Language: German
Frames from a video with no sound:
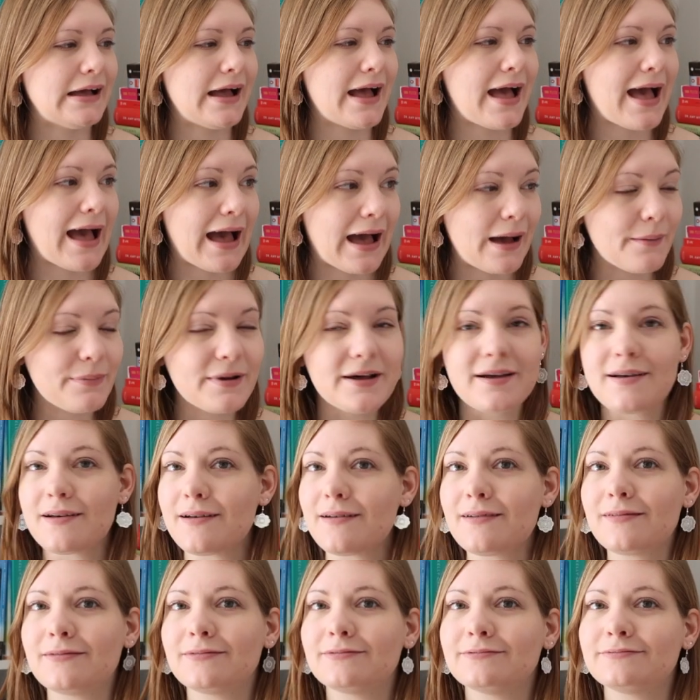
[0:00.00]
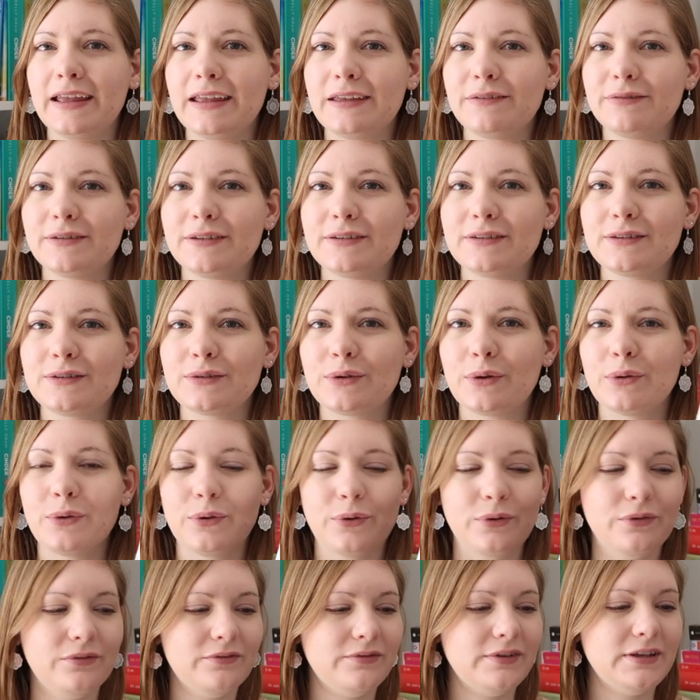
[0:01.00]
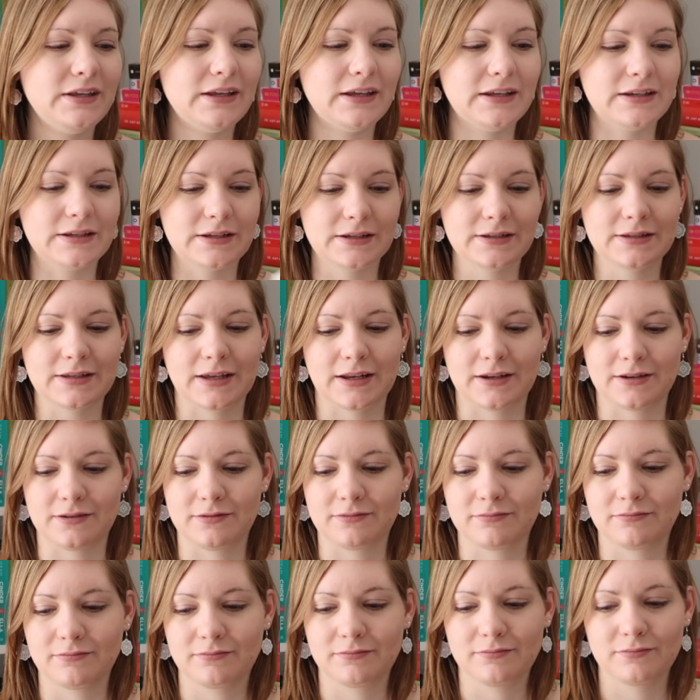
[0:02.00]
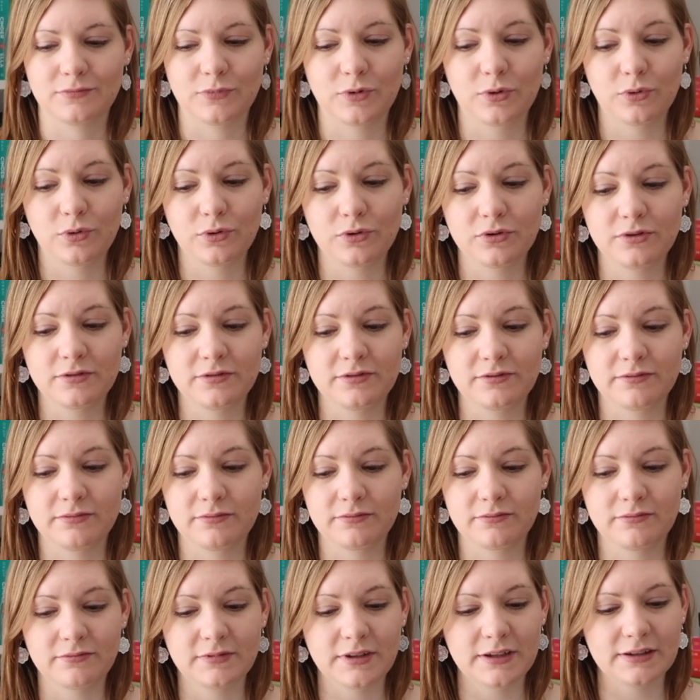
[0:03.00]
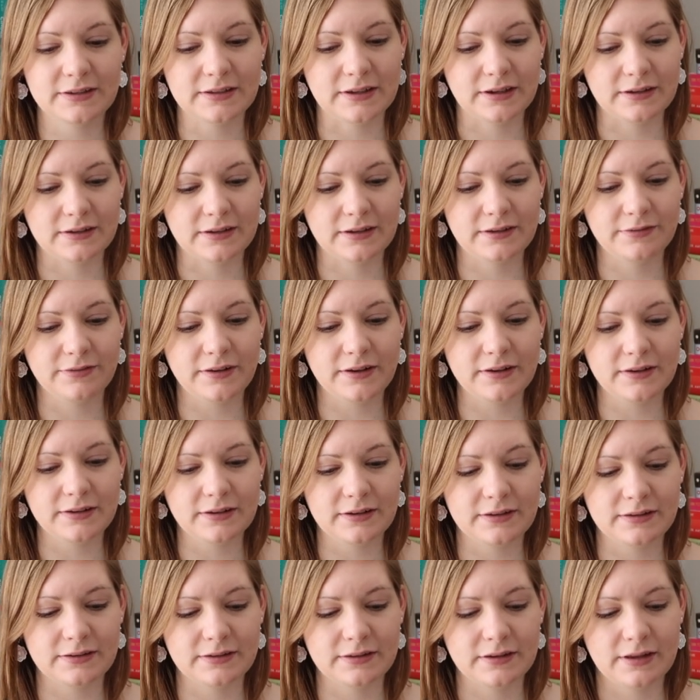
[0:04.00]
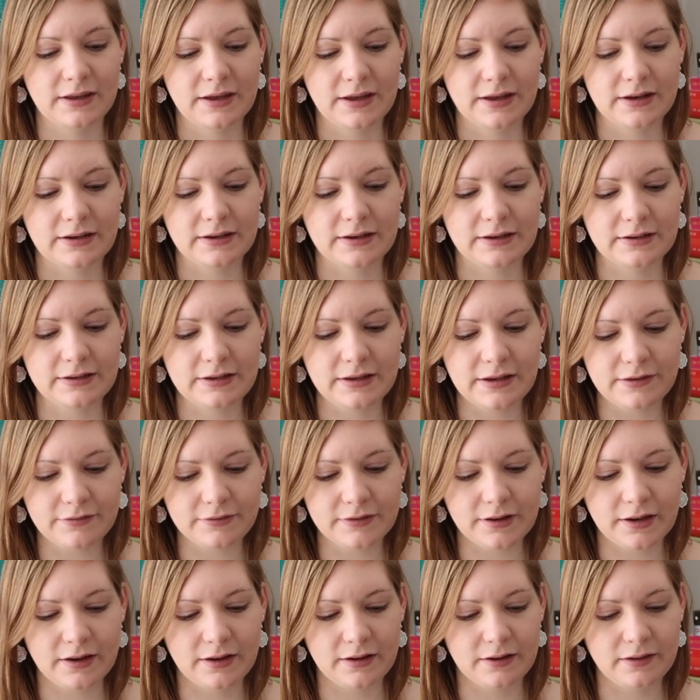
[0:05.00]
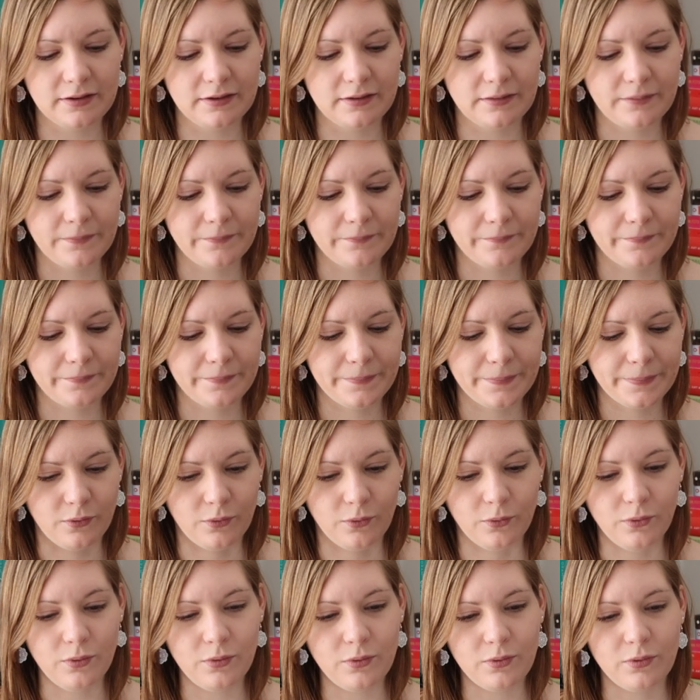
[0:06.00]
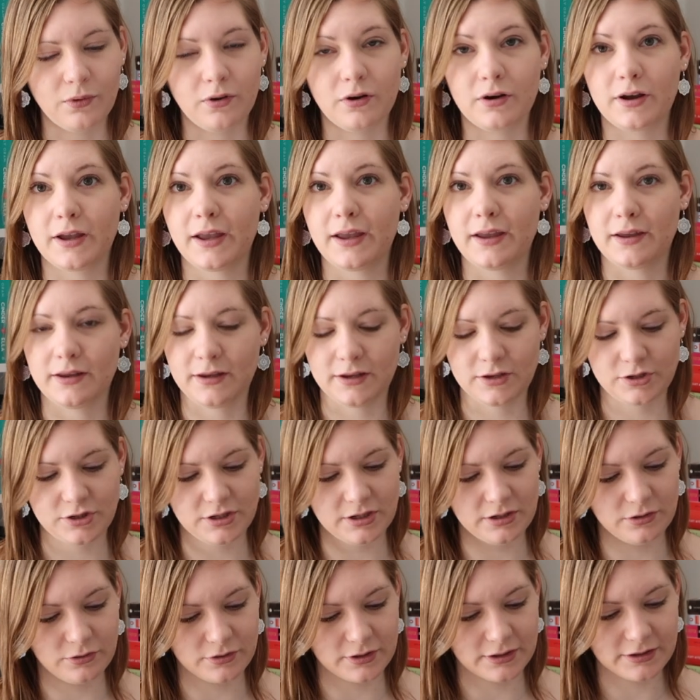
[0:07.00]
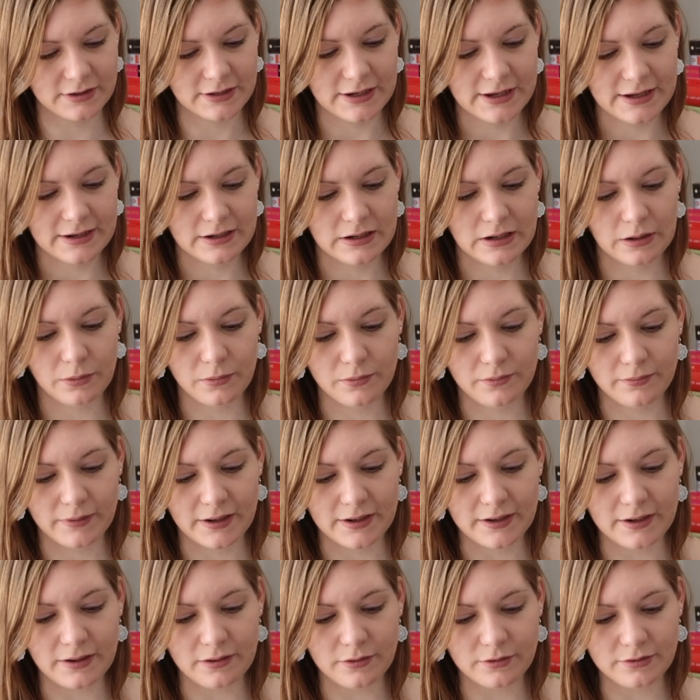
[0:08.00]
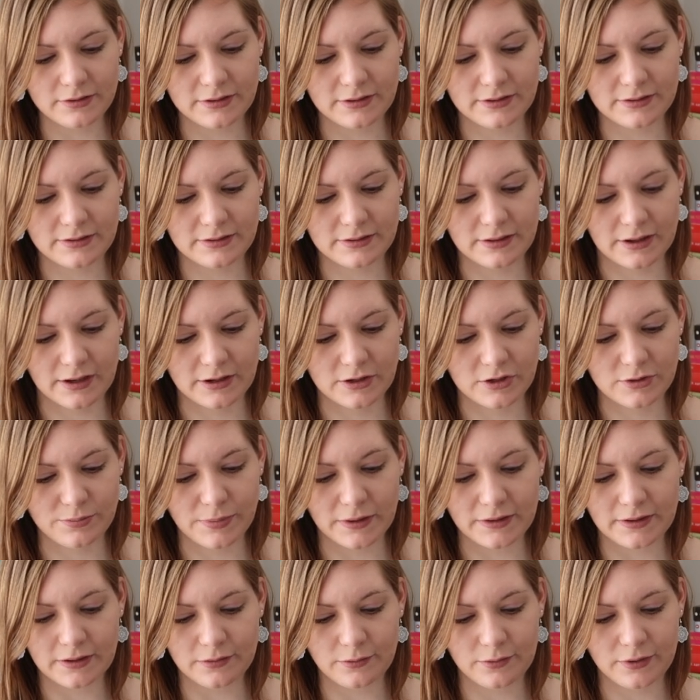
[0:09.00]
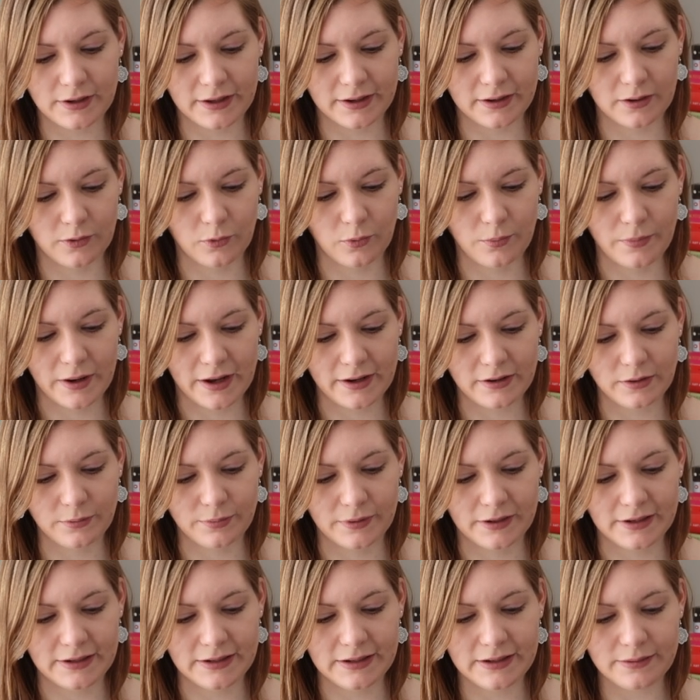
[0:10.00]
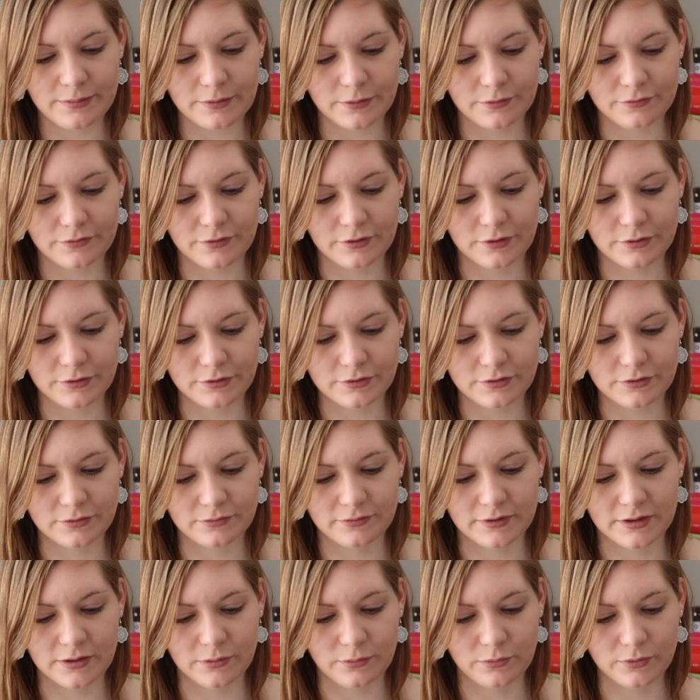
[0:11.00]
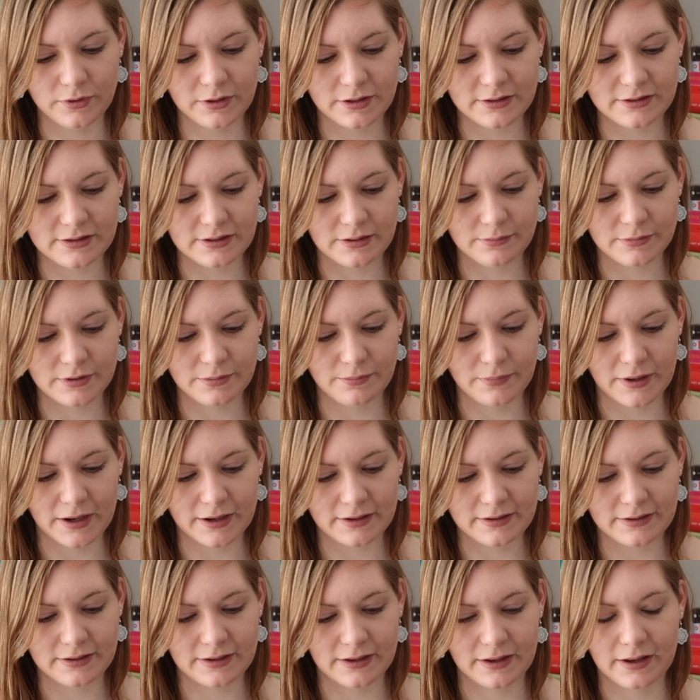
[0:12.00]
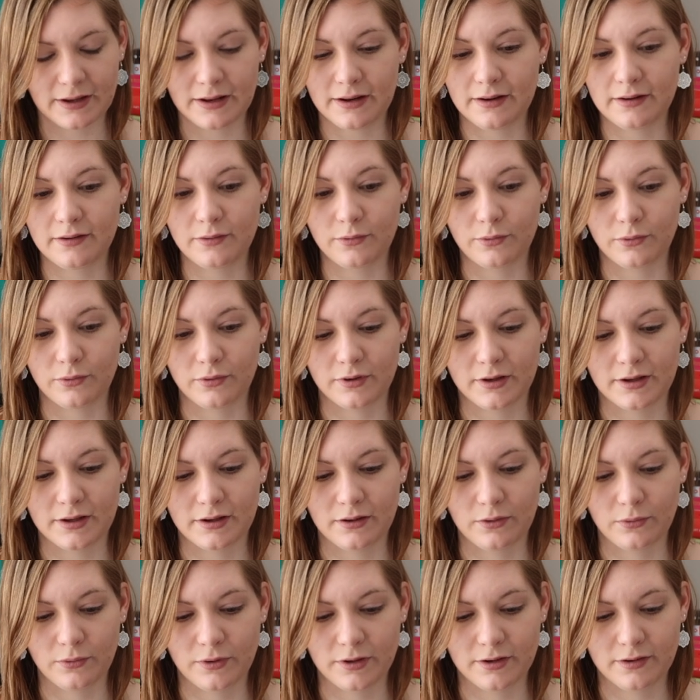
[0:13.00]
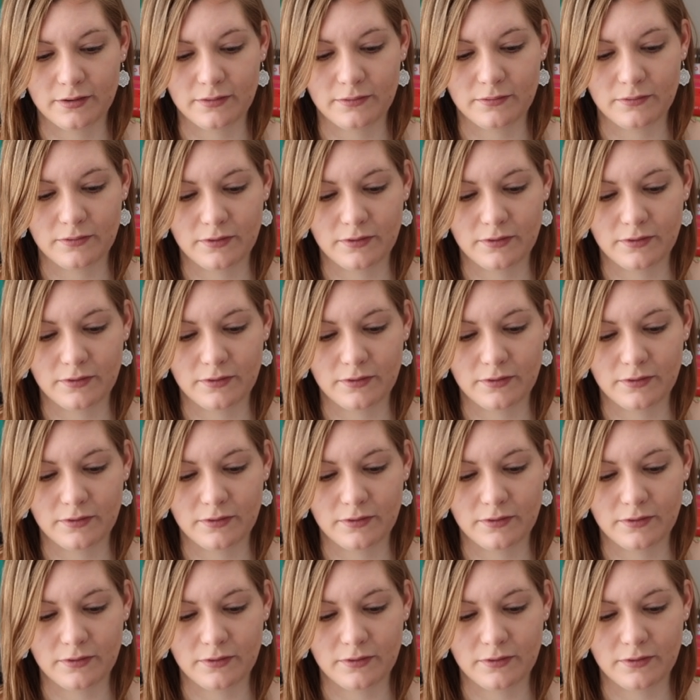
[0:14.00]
Aber ich finde es irgendwie interessant. Und wie gesagt, ich fand das, den Tiefgang Oh, okay, hier steht noch drin, David Whitehouse ist ein spektakulärer Roman über Liebe und Verlust sowie die ungezähmte Macht der Erinnerung gelungen.